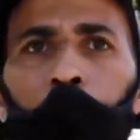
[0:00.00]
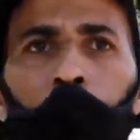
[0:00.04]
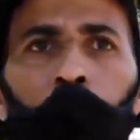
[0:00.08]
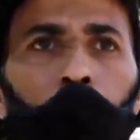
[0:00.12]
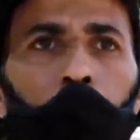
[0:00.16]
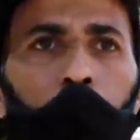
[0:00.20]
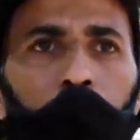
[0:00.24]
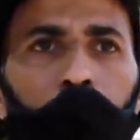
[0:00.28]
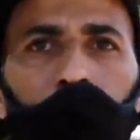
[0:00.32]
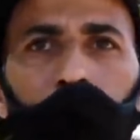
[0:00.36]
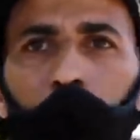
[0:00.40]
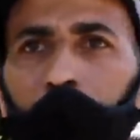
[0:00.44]

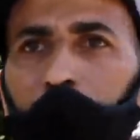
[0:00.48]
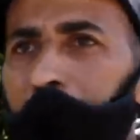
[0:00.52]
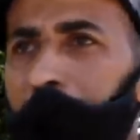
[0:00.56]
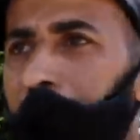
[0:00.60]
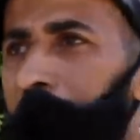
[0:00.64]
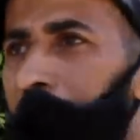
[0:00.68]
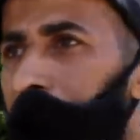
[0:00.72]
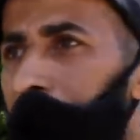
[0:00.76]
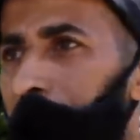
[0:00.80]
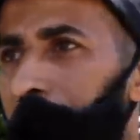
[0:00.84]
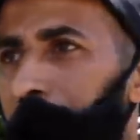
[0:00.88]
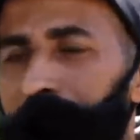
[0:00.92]
وعندو
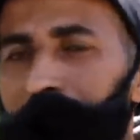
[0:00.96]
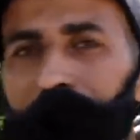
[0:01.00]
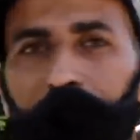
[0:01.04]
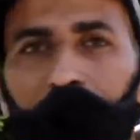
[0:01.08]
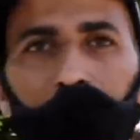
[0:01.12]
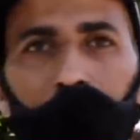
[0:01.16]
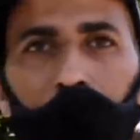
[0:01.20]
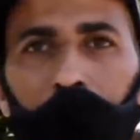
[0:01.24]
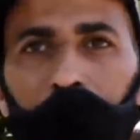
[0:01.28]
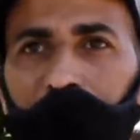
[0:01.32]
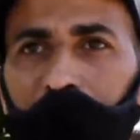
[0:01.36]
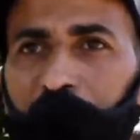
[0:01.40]
اي بلاصه اللي
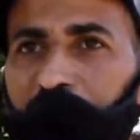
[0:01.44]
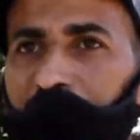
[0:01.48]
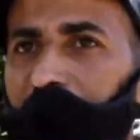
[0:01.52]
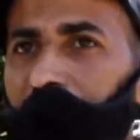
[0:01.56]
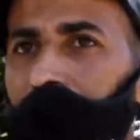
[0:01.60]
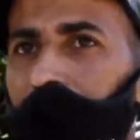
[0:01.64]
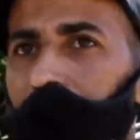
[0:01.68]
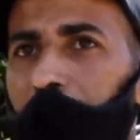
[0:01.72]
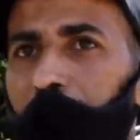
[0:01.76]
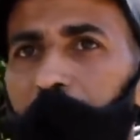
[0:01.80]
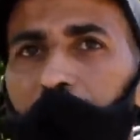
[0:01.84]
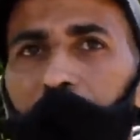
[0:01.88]
بغيت
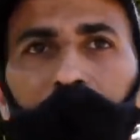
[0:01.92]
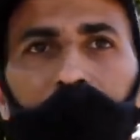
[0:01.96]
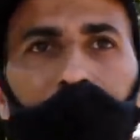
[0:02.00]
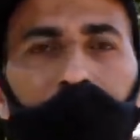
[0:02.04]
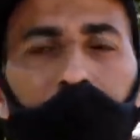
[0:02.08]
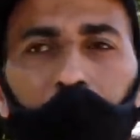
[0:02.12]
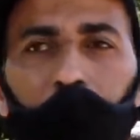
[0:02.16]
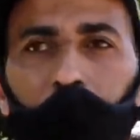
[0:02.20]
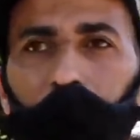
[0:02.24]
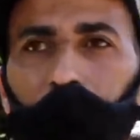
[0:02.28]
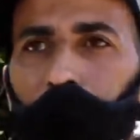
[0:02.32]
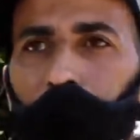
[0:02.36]
يتحاسب معاه يديكم